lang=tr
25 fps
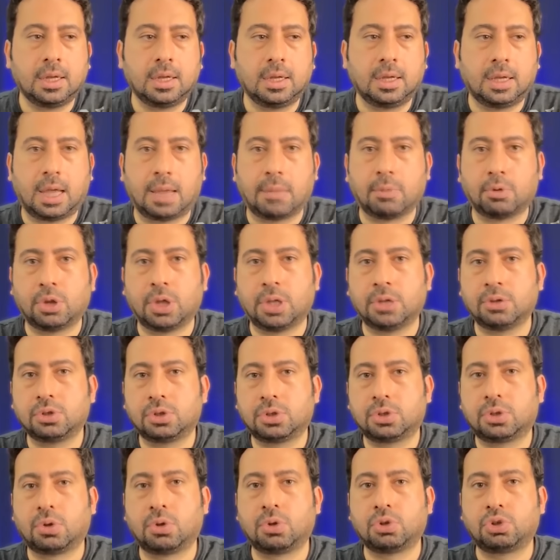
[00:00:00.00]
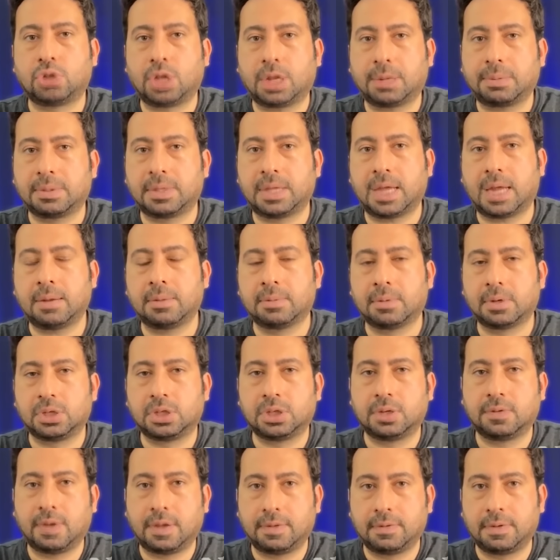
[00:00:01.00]
E, bu da sonuçlar bir derbi
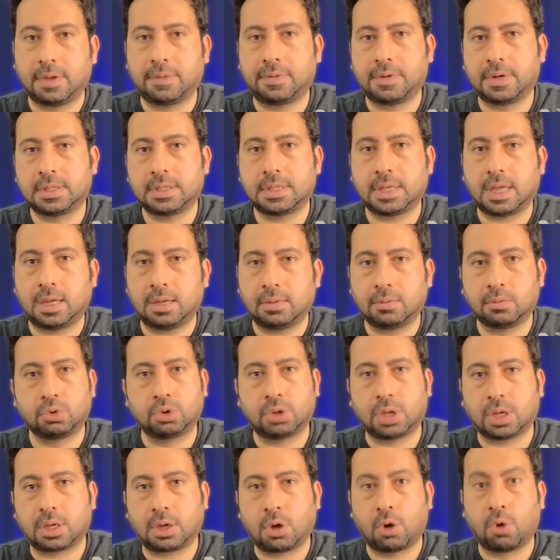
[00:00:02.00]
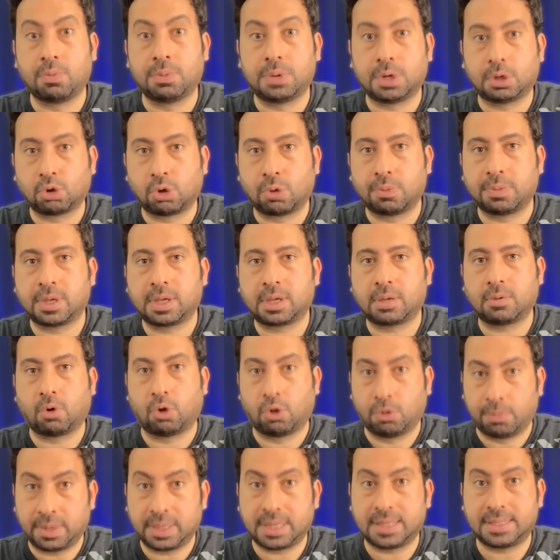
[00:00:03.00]
maçı ve Weber sağ mutlaka 11'de olmak,
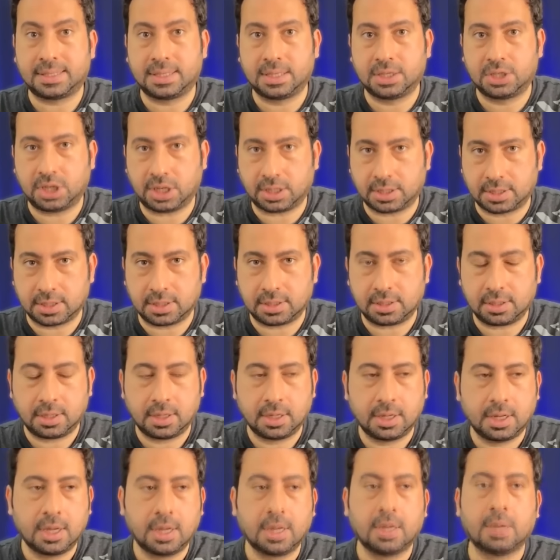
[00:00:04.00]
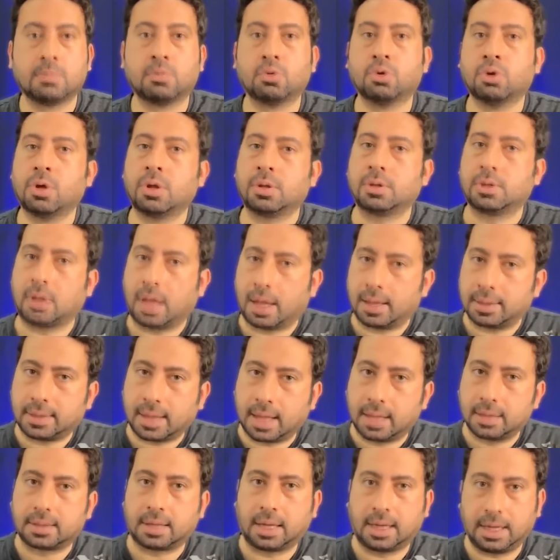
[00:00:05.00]
olmak isteyecektir. Bunu
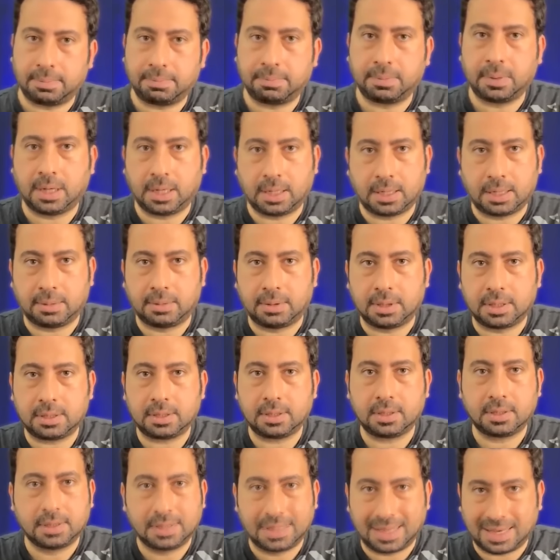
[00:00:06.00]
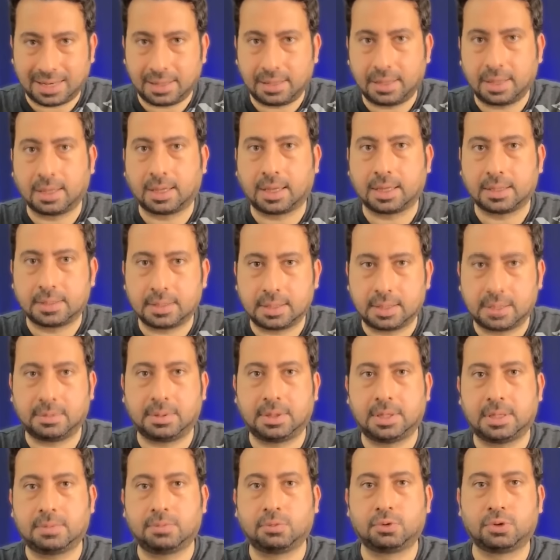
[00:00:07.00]
hatta talep bile edebilir. Dile de
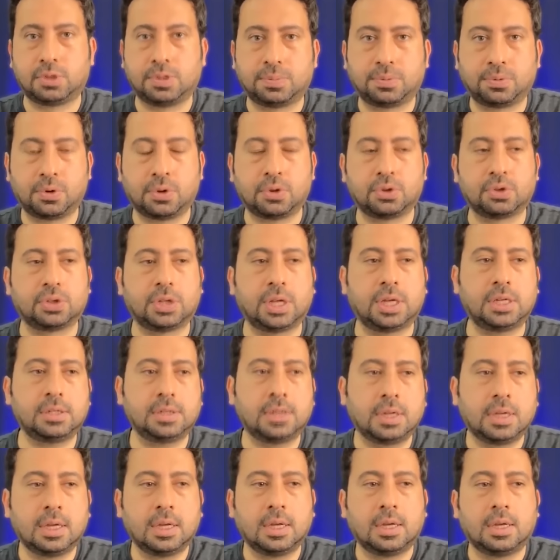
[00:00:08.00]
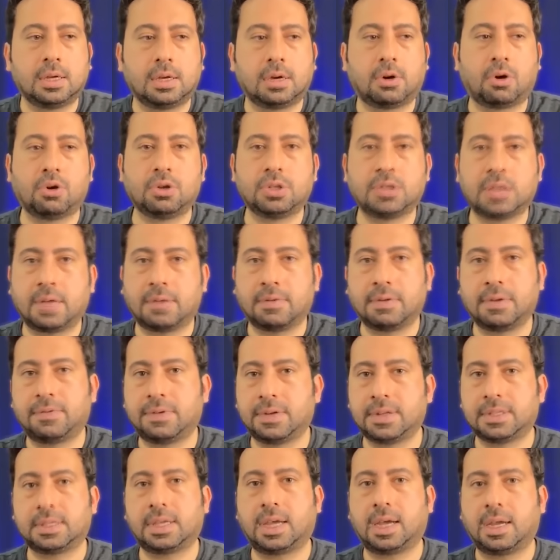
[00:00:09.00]
getirebilir bu tip oyuncular. O yüzden
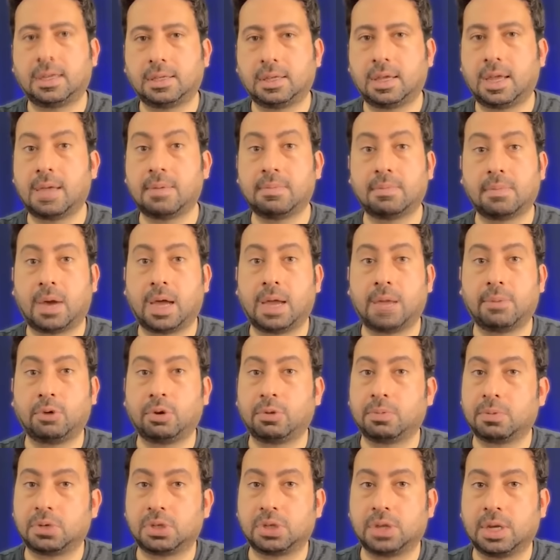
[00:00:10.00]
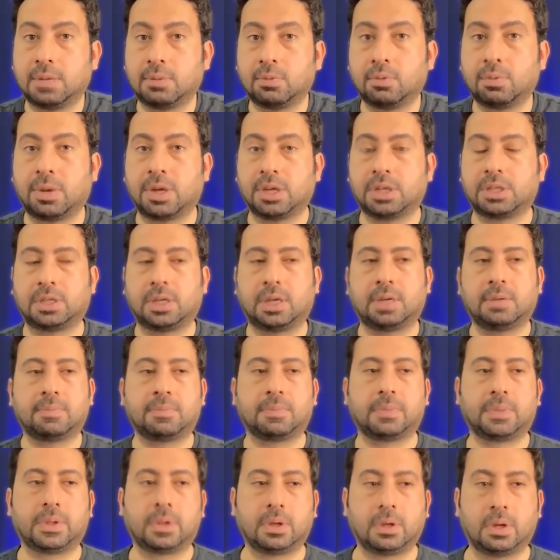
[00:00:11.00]
Weber da hem Bayern Münih maçında hem bu maçta
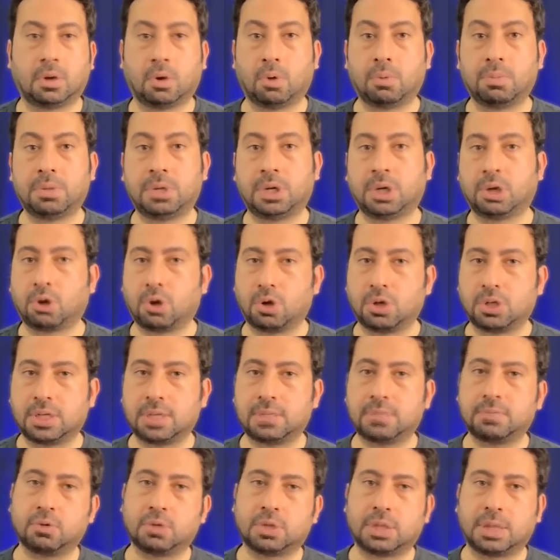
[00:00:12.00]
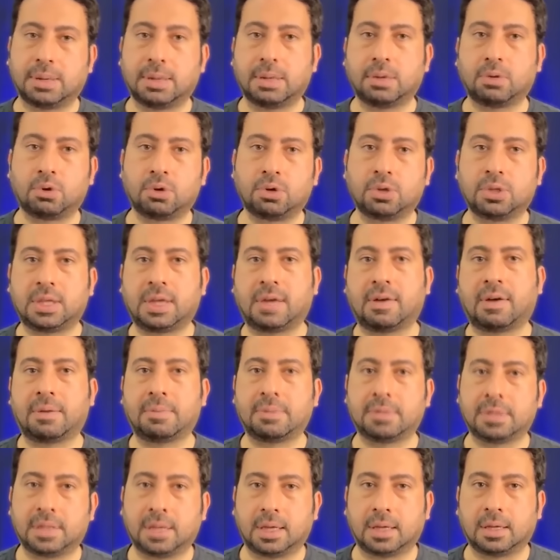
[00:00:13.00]
e, 11'de göreceğiz. Muhtemelen oyunun
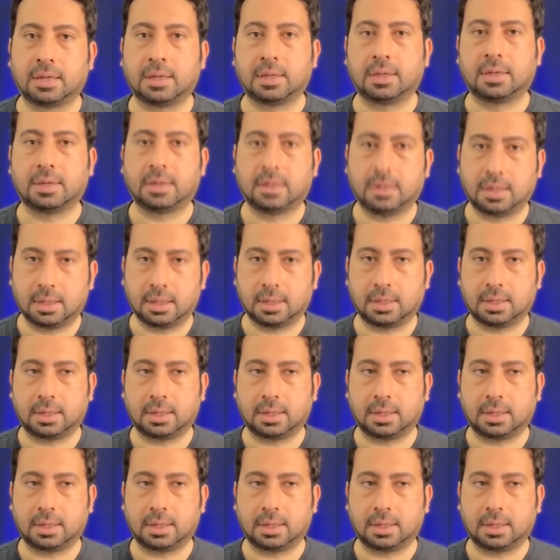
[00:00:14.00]
devamında e,